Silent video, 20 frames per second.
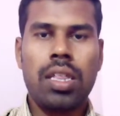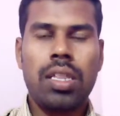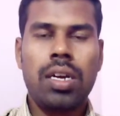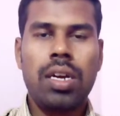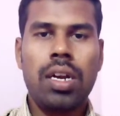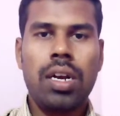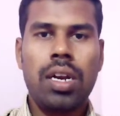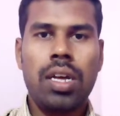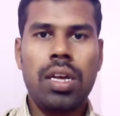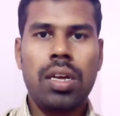
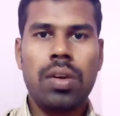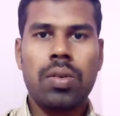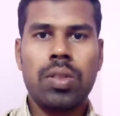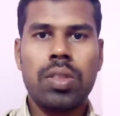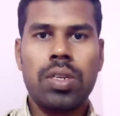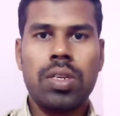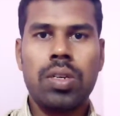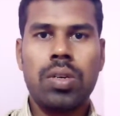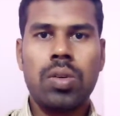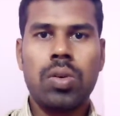அதனால்
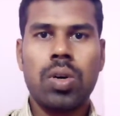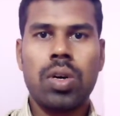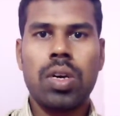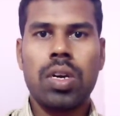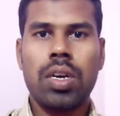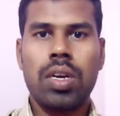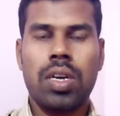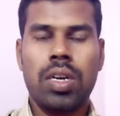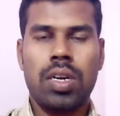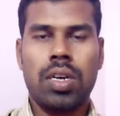வந்துட்டு
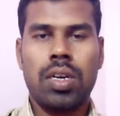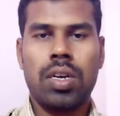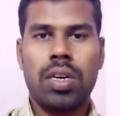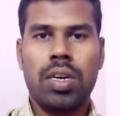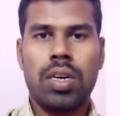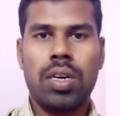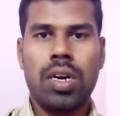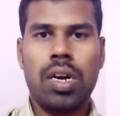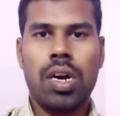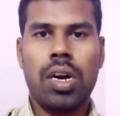உங்களுக்கு
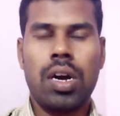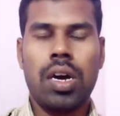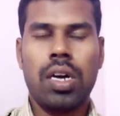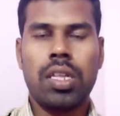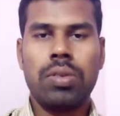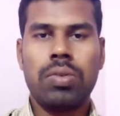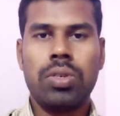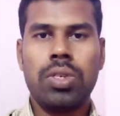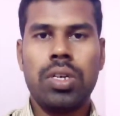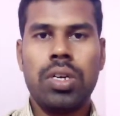
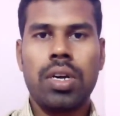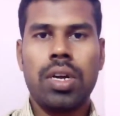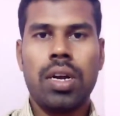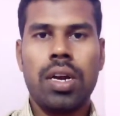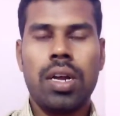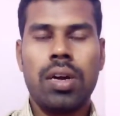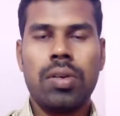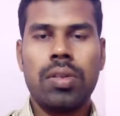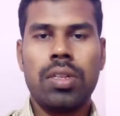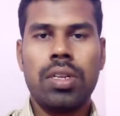அந்த
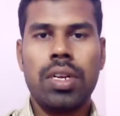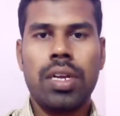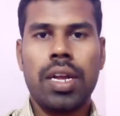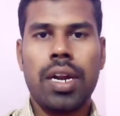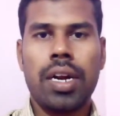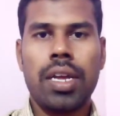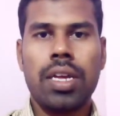விஷயங்கள்லாம் வந்துட்டு